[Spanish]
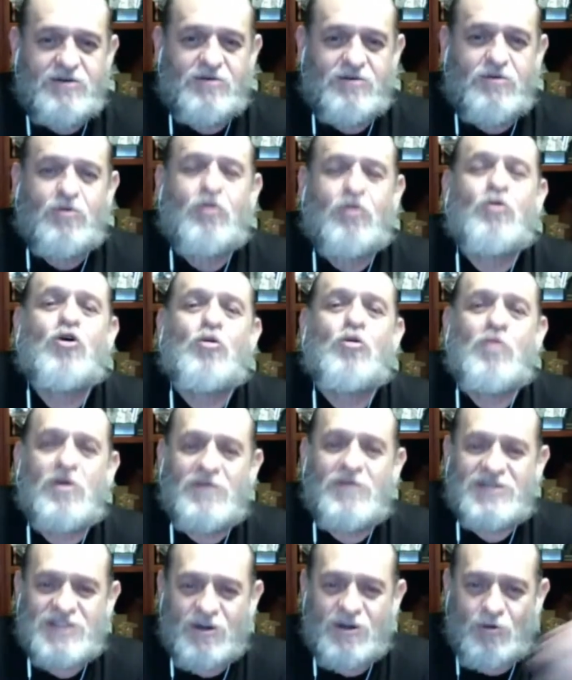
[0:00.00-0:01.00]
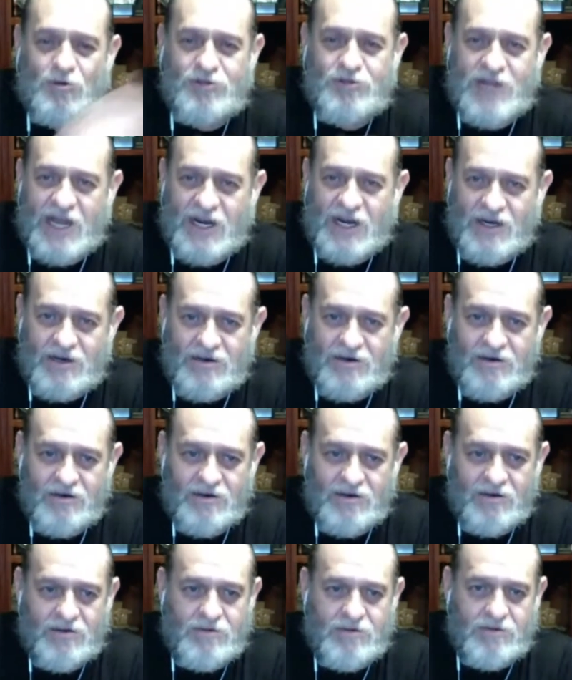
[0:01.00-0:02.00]
cómo lo vas a contar.
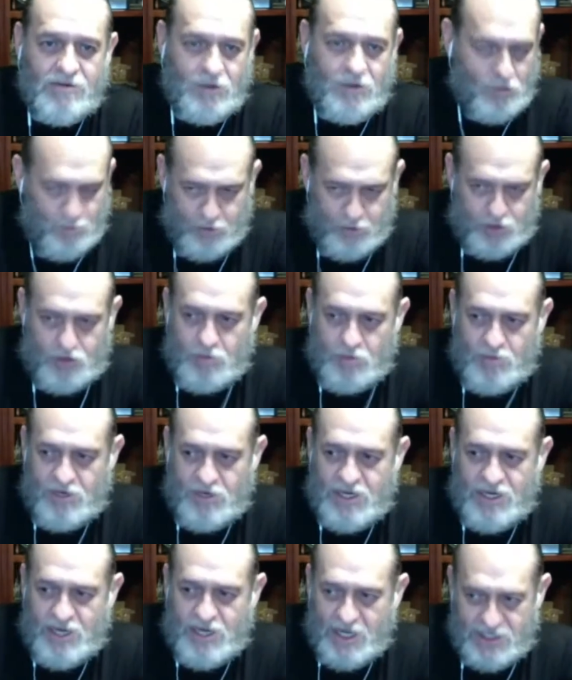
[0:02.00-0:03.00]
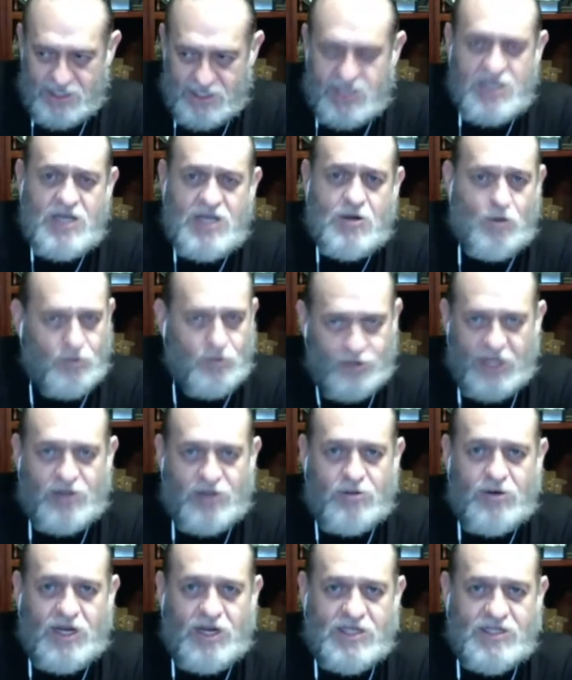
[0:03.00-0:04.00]
Dijo, pues hombre, así,
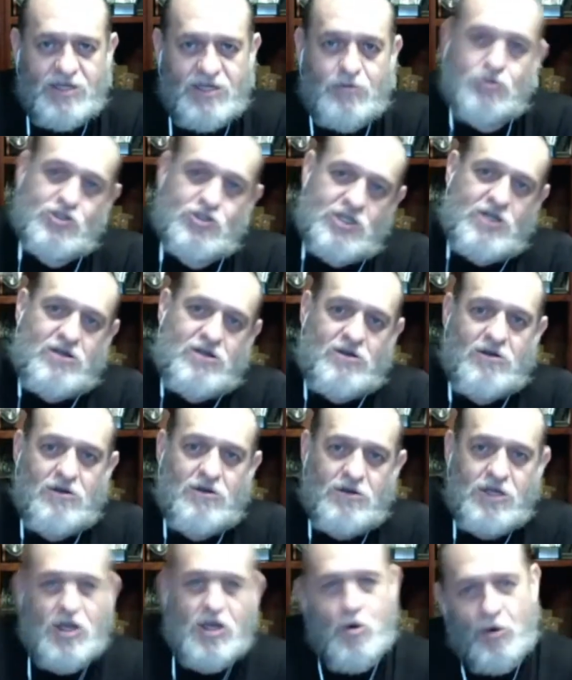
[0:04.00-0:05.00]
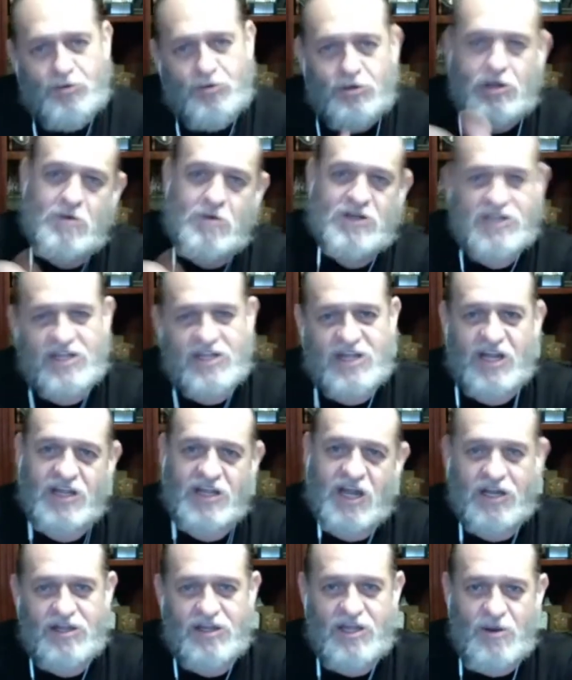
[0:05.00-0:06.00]
contándolas. Dijo, sí. ¿Y cuánto te vas a
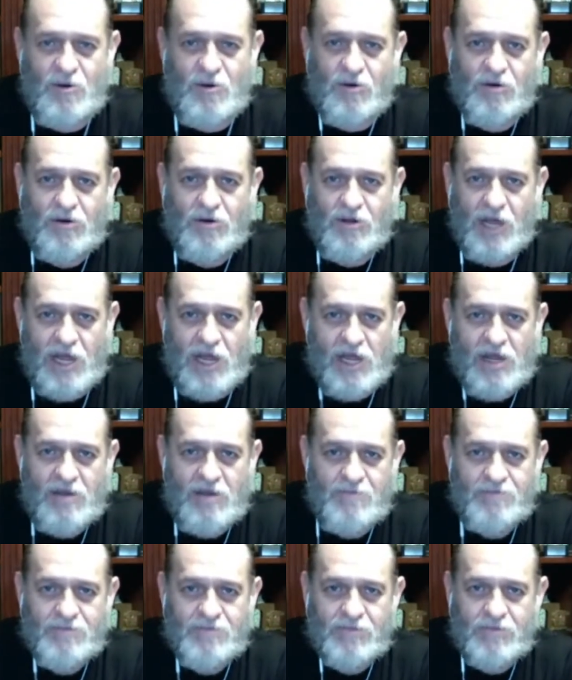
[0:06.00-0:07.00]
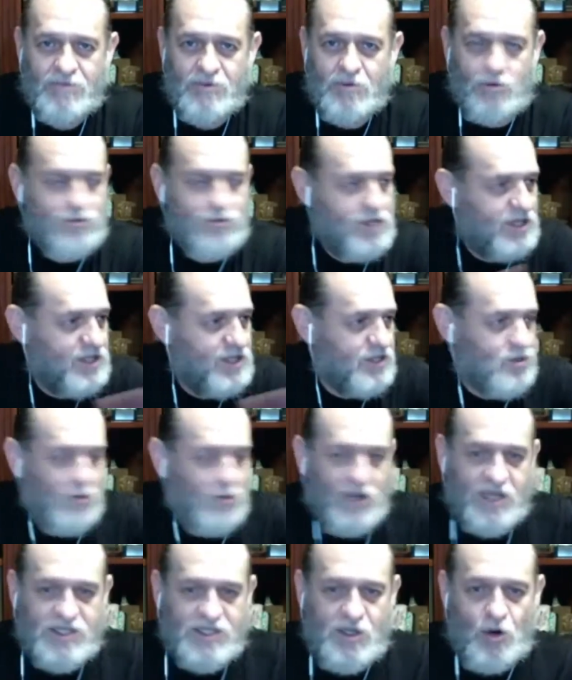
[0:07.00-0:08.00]
tardar, tío? ¿Eh? Con tantas
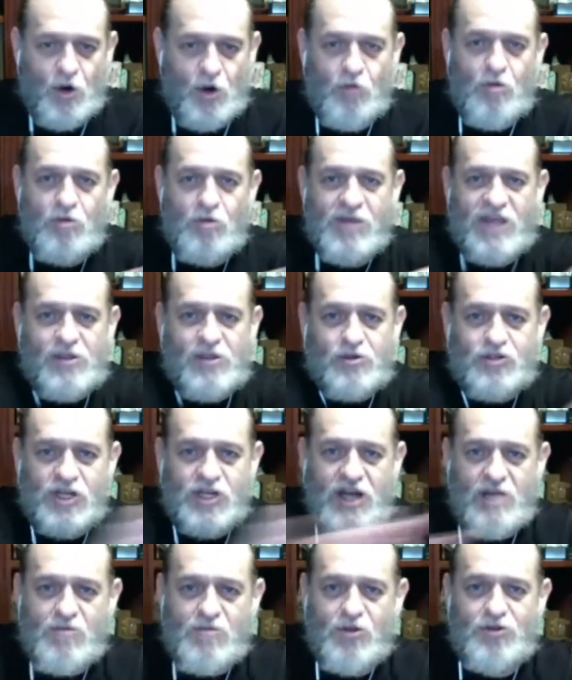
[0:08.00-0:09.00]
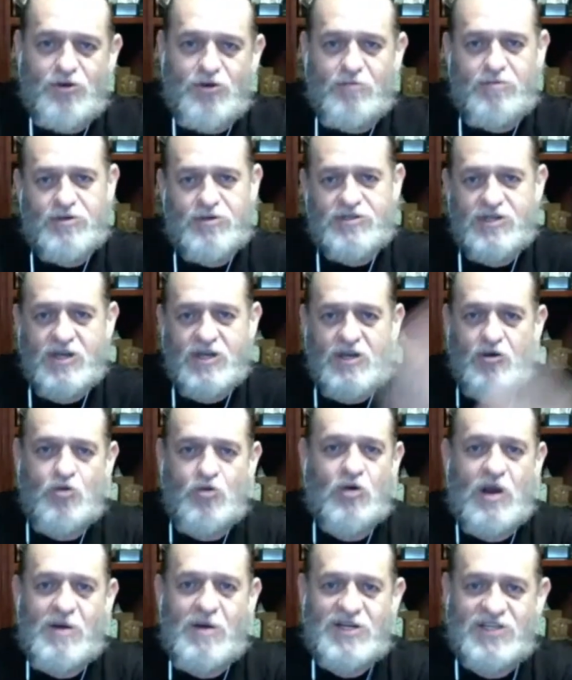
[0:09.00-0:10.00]
ovejas y luego moviéndose en el montón, pues
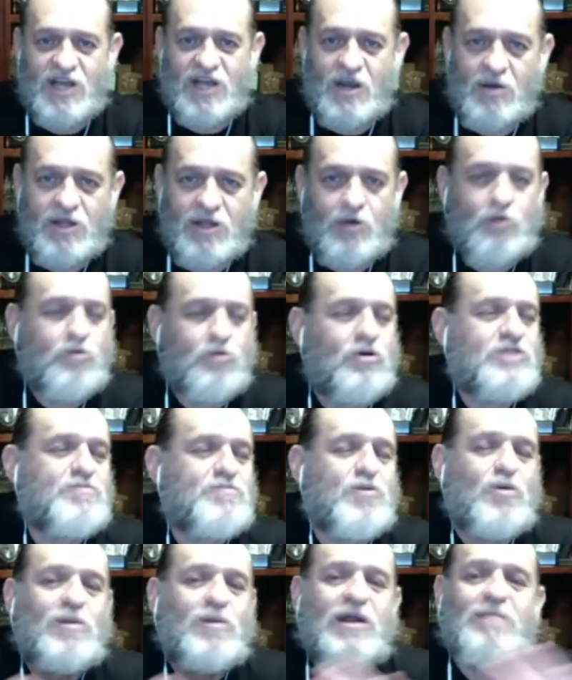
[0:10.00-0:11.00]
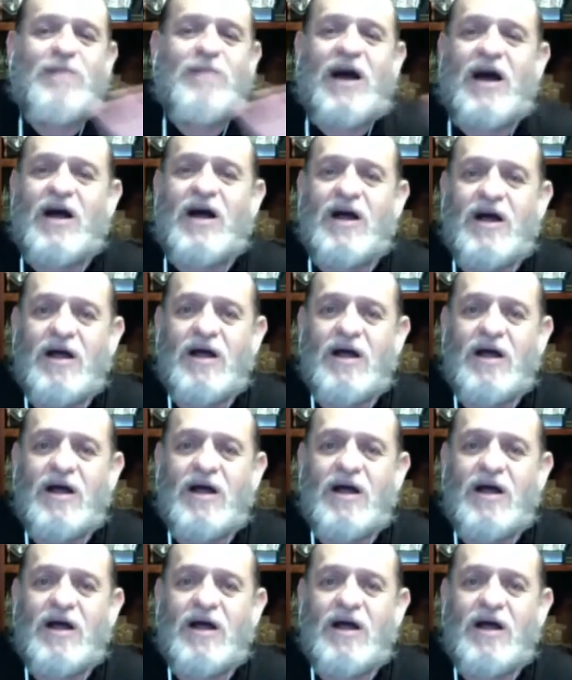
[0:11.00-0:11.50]
nunca vas a acabar. Dijo, no es problema.